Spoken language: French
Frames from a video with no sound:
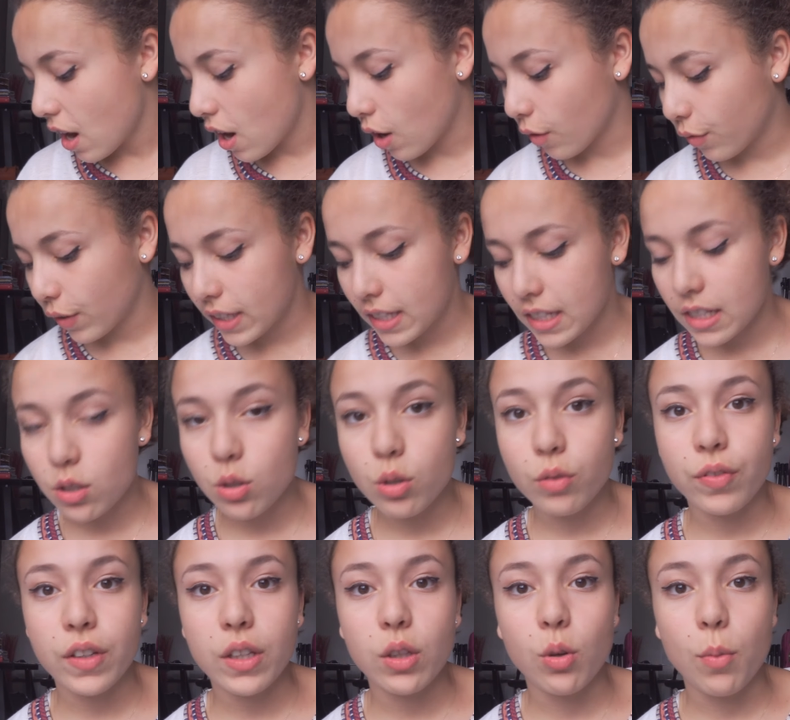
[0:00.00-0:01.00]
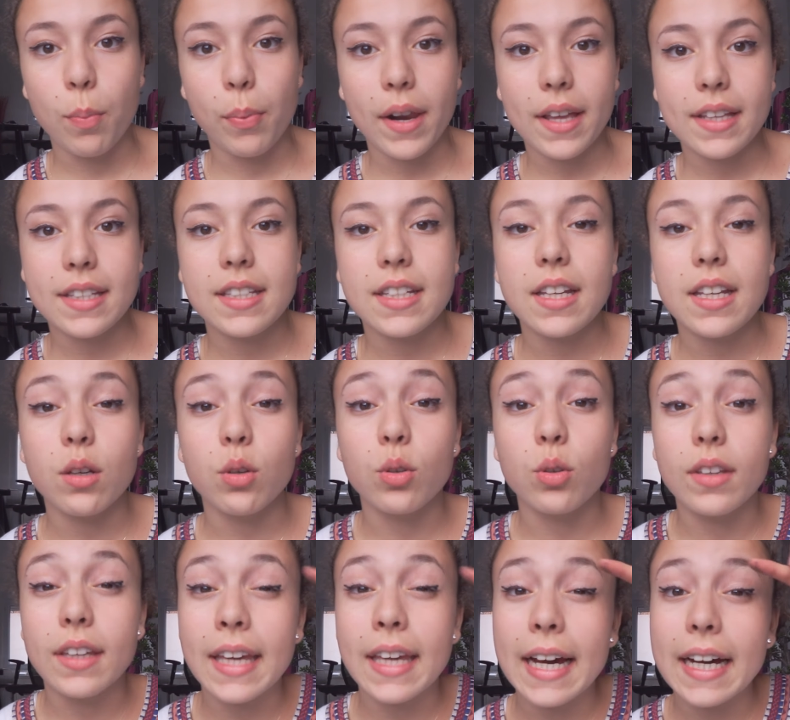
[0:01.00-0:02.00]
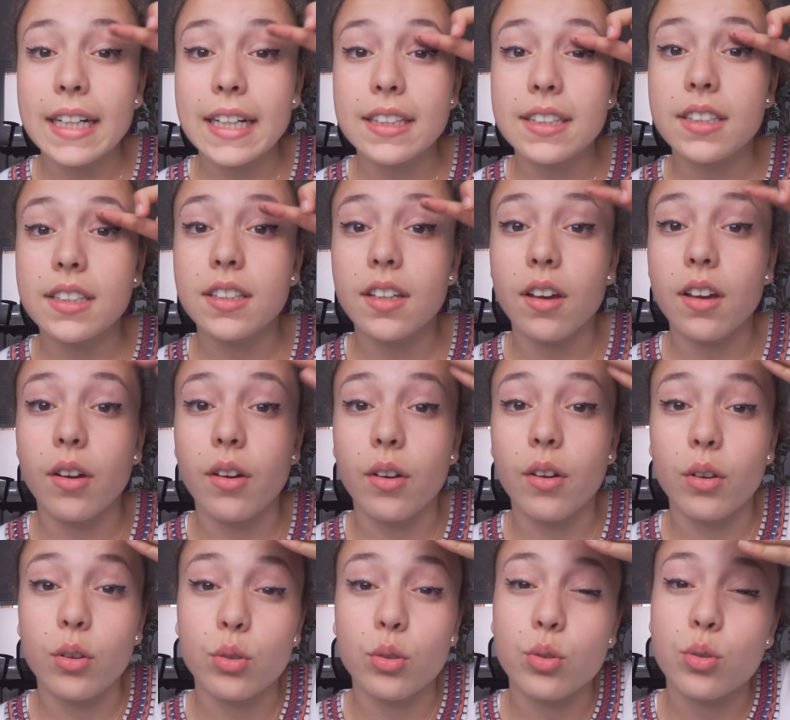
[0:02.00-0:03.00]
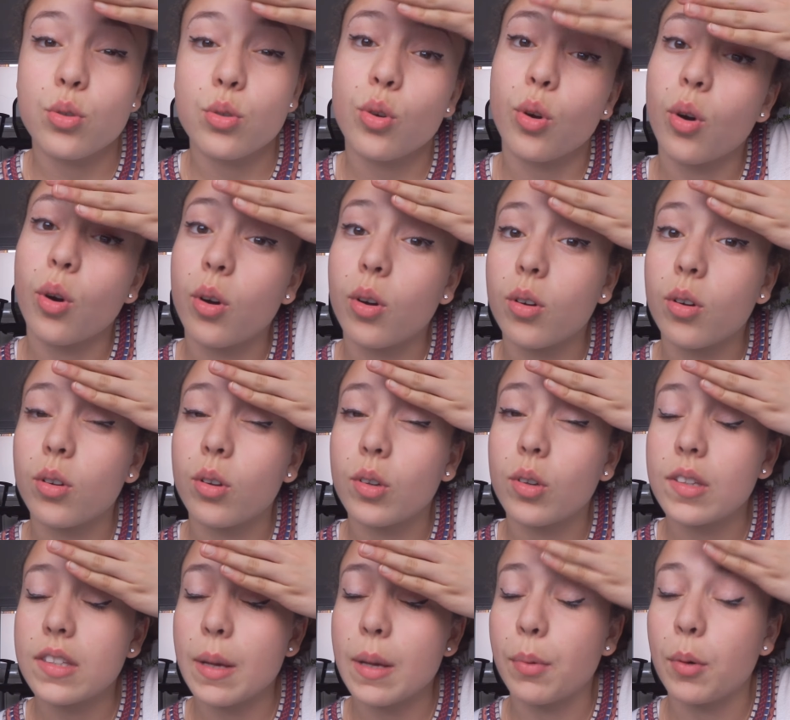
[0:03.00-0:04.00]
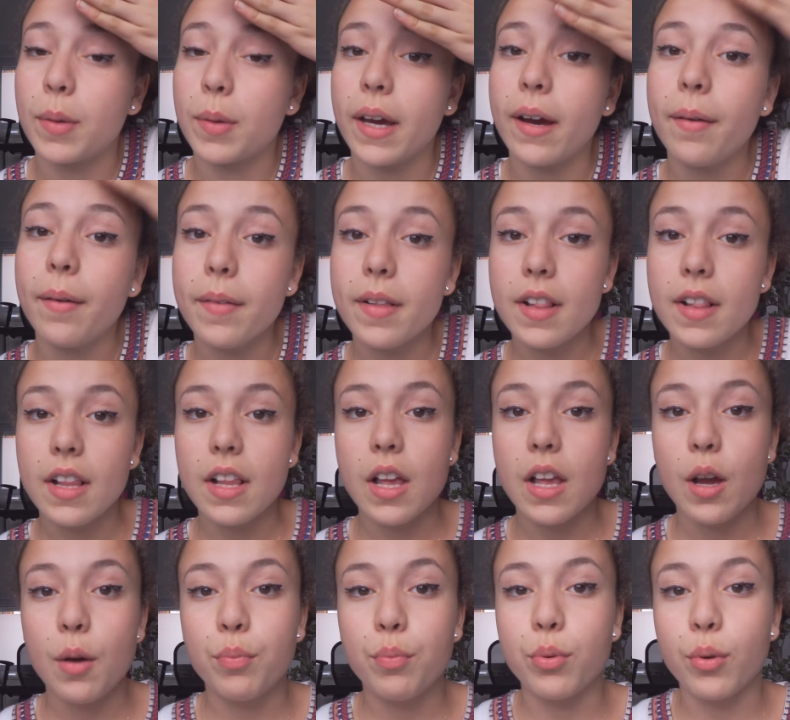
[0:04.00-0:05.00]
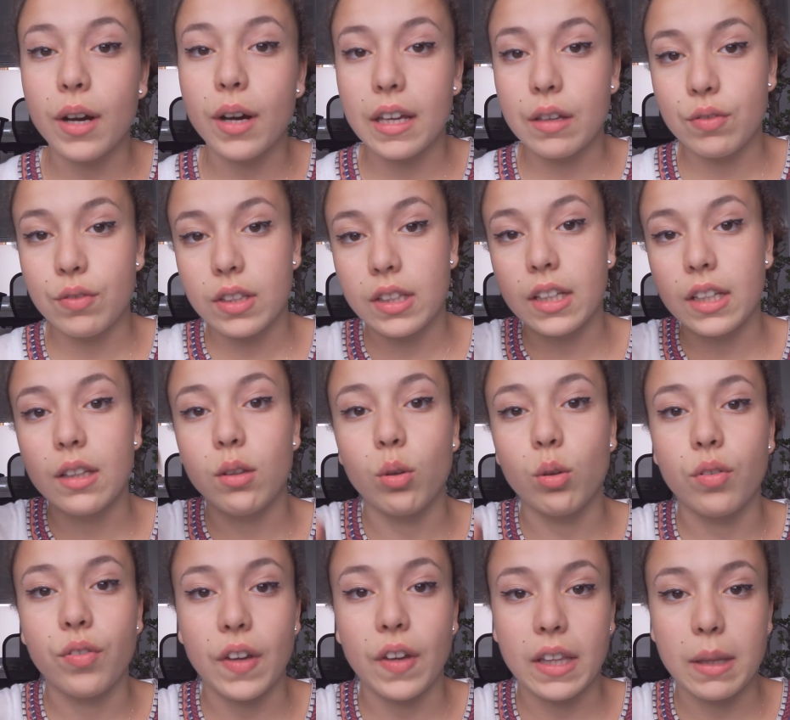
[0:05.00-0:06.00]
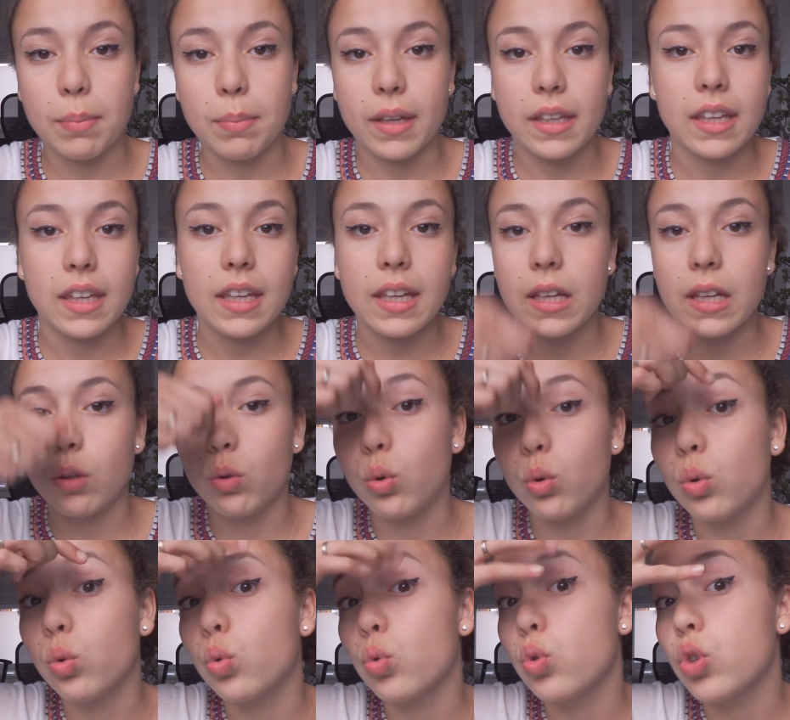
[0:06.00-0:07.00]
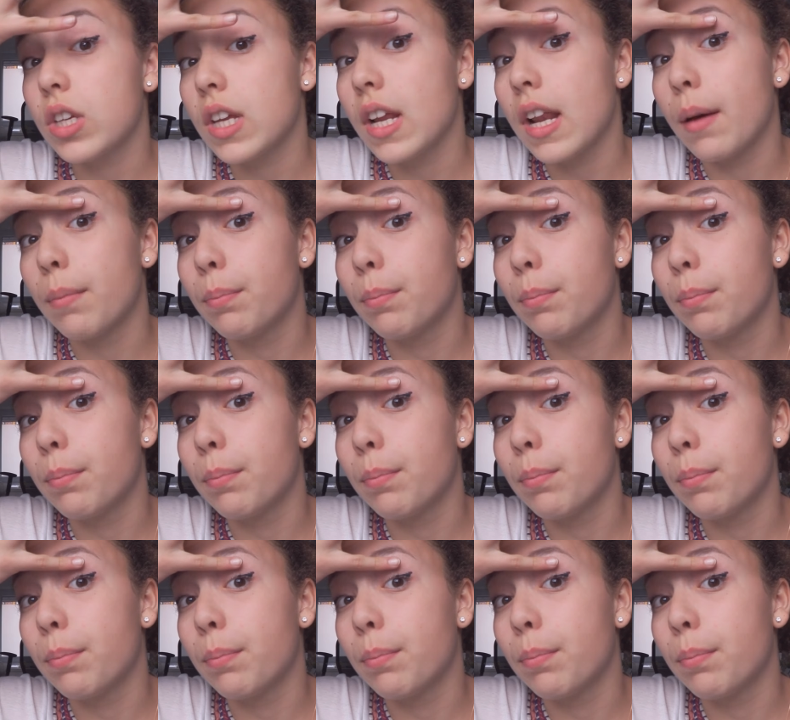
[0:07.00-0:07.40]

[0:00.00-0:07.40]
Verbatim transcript: En fait, il suffit de placer une carte euh, sur euh, sa paupière pour éviter de faire des paquets et de toucher la